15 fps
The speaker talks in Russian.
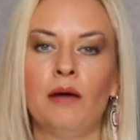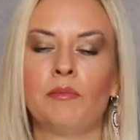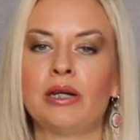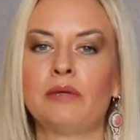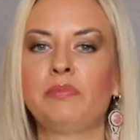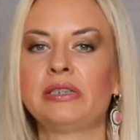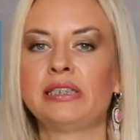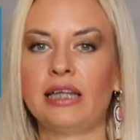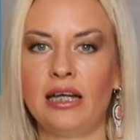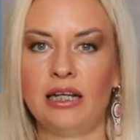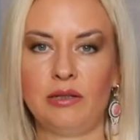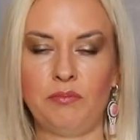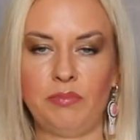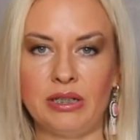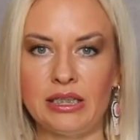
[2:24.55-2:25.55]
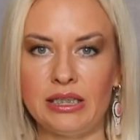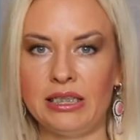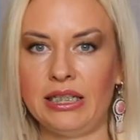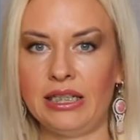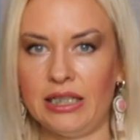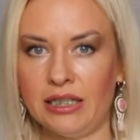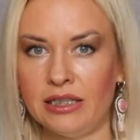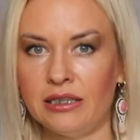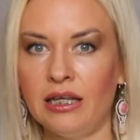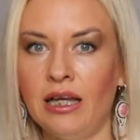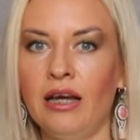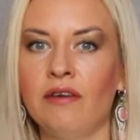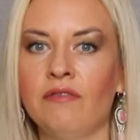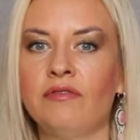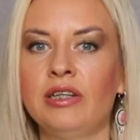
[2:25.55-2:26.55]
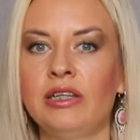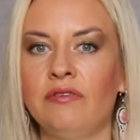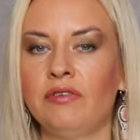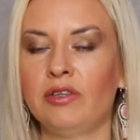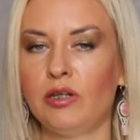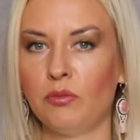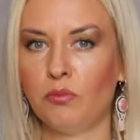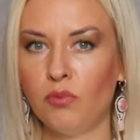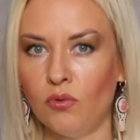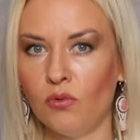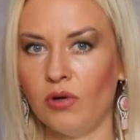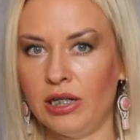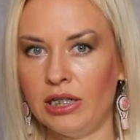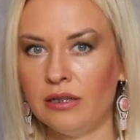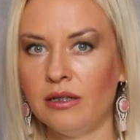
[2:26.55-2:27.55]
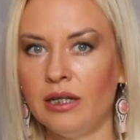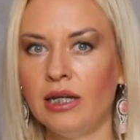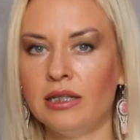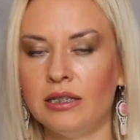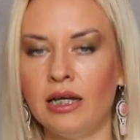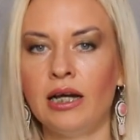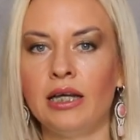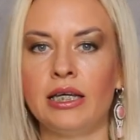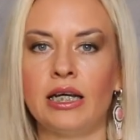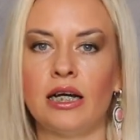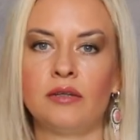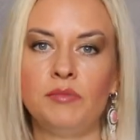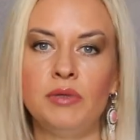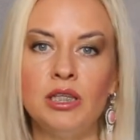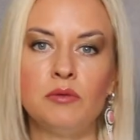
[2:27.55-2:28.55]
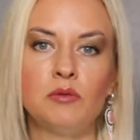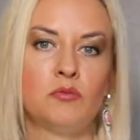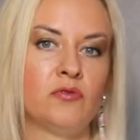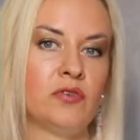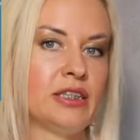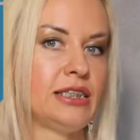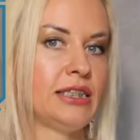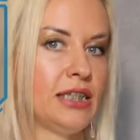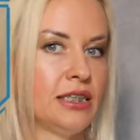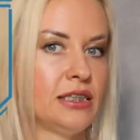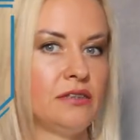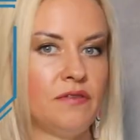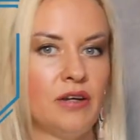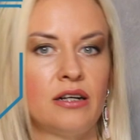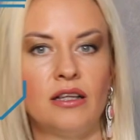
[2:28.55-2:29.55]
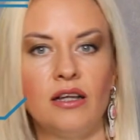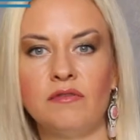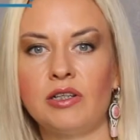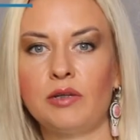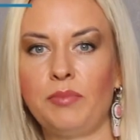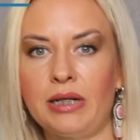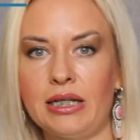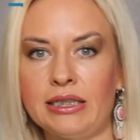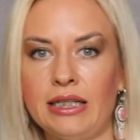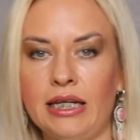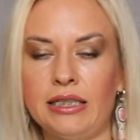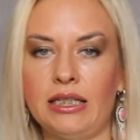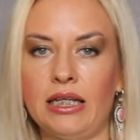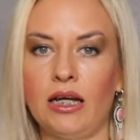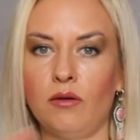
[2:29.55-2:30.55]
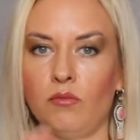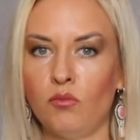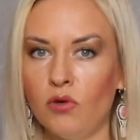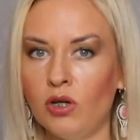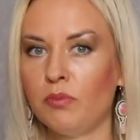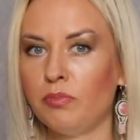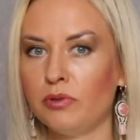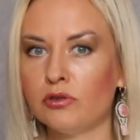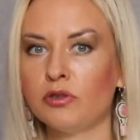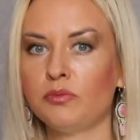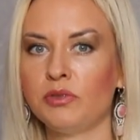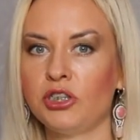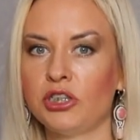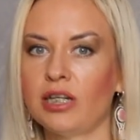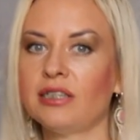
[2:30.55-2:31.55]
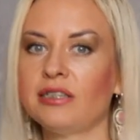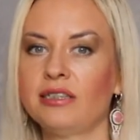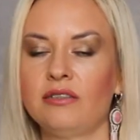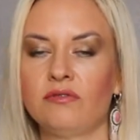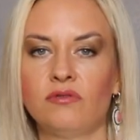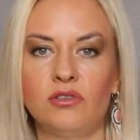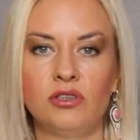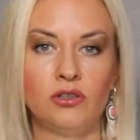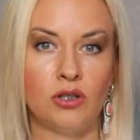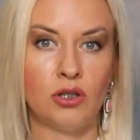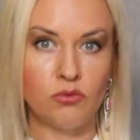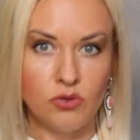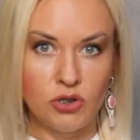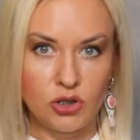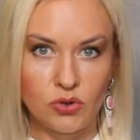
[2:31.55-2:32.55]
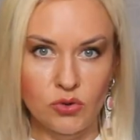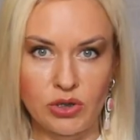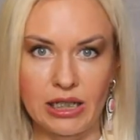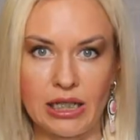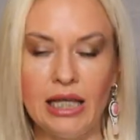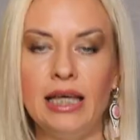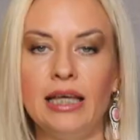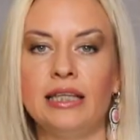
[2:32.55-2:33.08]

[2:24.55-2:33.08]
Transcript: прописали портрет, выявили боли, да, и как минимум у вас есть два главных показателя – боль плюс мечта целевой аудитории.